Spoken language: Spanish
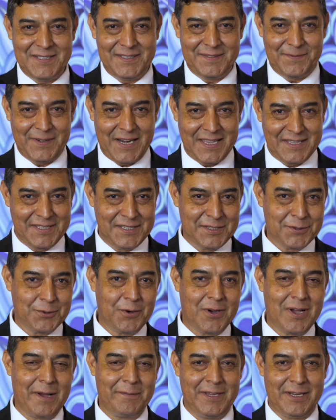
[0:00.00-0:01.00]
es
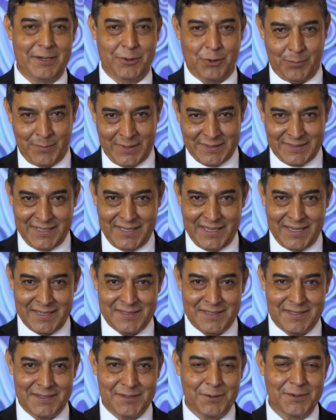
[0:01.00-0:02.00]
Francisco Javier Gómez
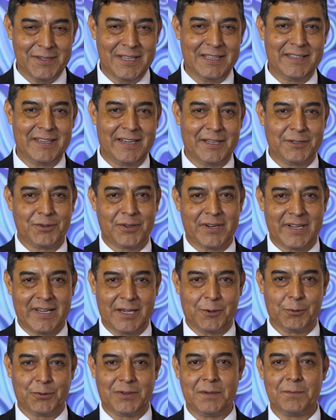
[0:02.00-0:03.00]
Díaz, soy el director
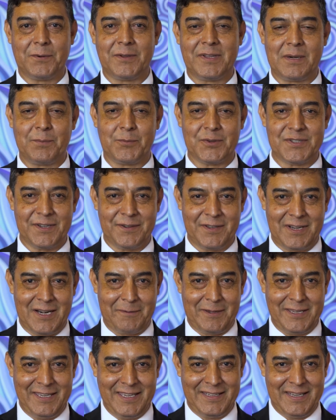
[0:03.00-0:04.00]
ejecutivo del Museo de la
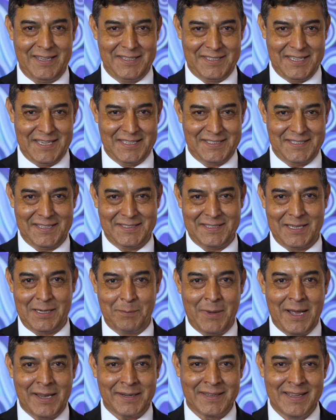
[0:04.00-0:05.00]
Ballena y Ciencias del
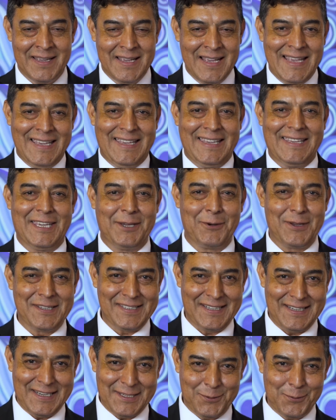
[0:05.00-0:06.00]
Mar y quiero
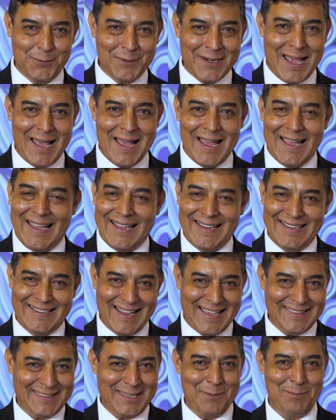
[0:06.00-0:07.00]
hacerles una
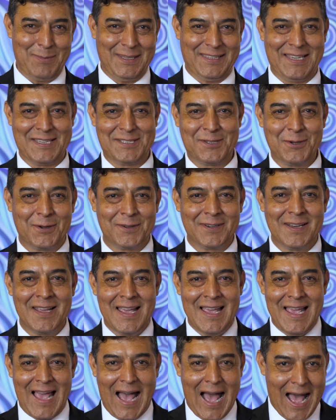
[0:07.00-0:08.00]
grata invitación
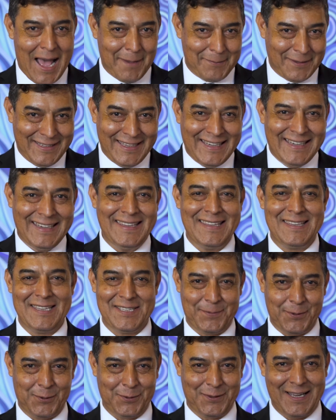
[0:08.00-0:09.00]
a venir y
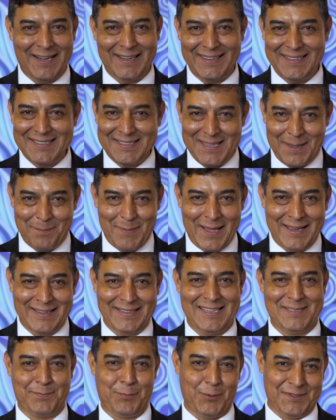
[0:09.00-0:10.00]
disfrutar de esta
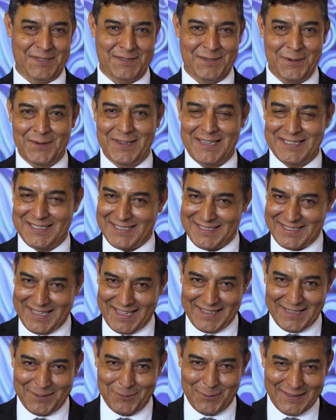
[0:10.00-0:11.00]
magna exposición que se
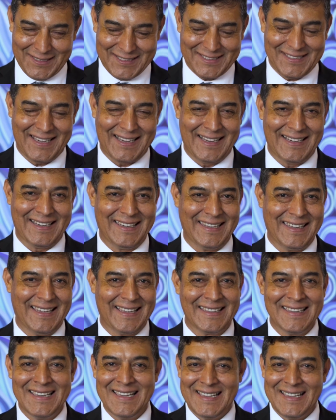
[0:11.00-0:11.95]
está dando en esta galería.